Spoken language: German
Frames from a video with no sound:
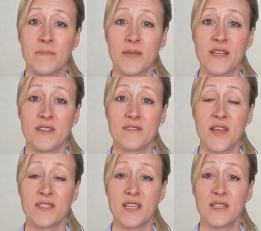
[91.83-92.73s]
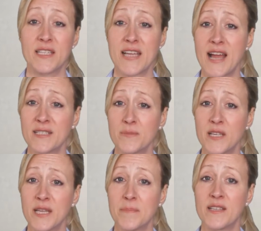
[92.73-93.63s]
wenn das Fahrzeug in heißen
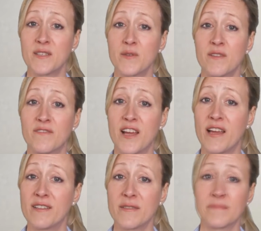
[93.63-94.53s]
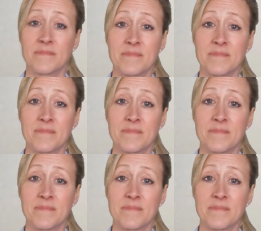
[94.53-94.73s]
Klimazonen fährt.